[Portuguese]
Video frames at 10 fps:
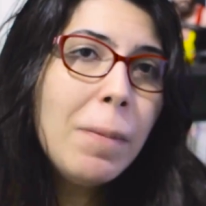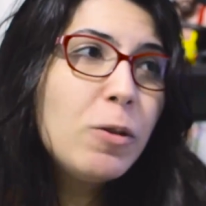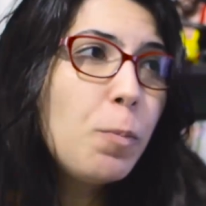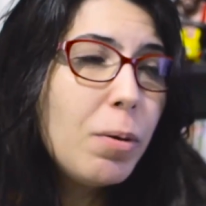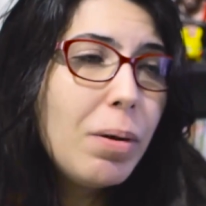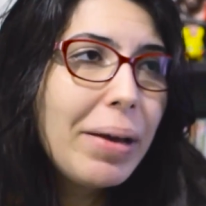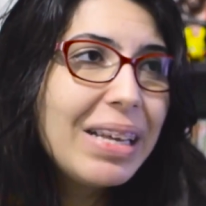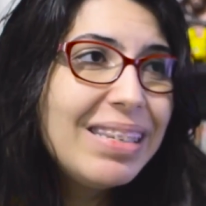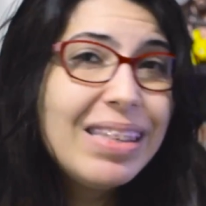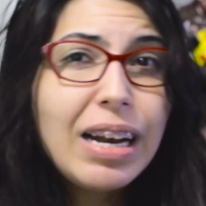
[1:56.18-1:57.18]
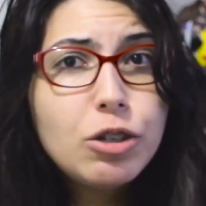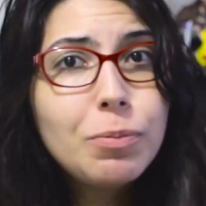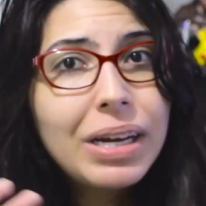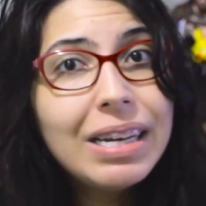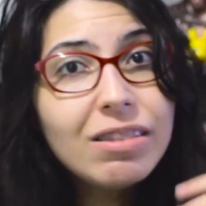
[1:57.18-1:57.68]
Mas o problema é que se trata de
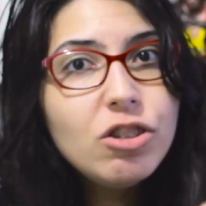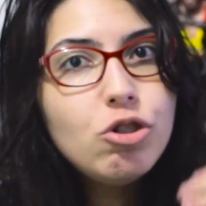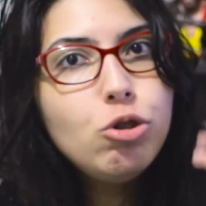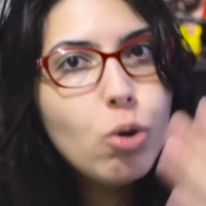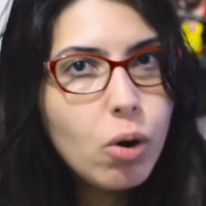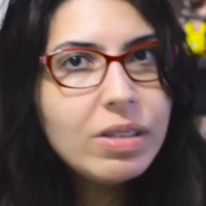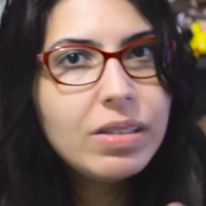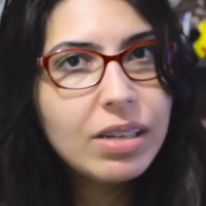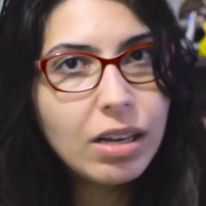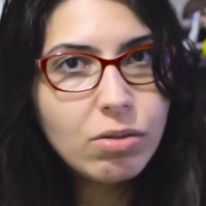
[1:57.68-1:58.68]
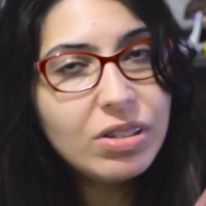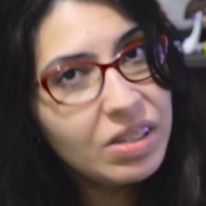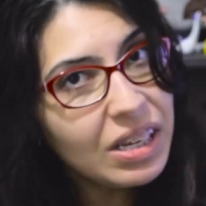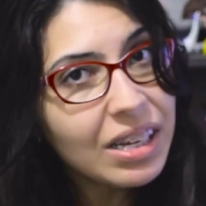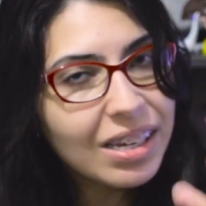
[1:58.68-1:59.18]
uma criança de 12 anos.
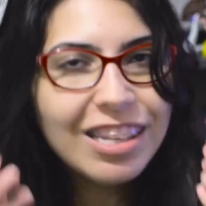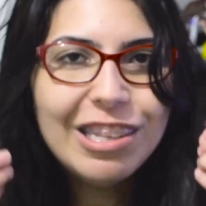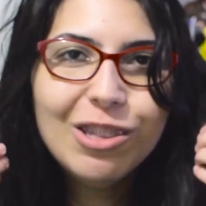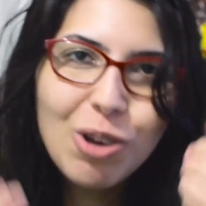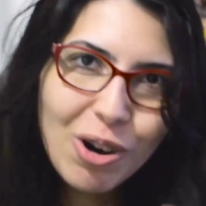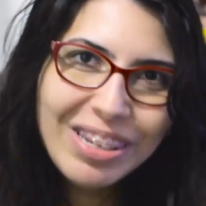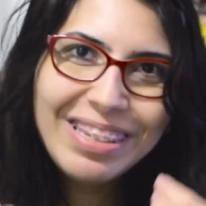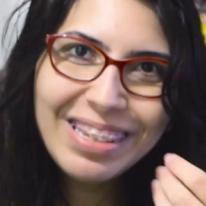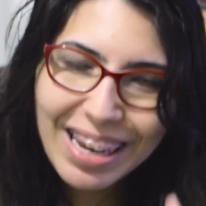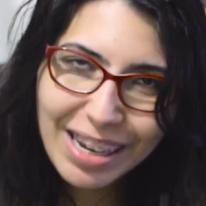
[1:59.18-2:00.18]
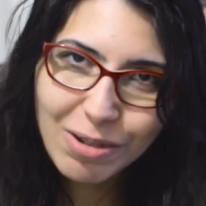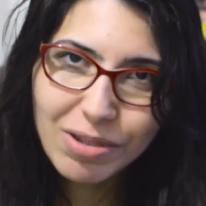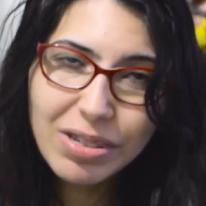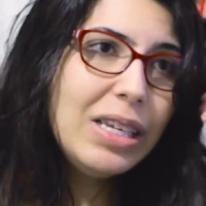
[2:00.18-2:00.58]
Sim, 12 anos.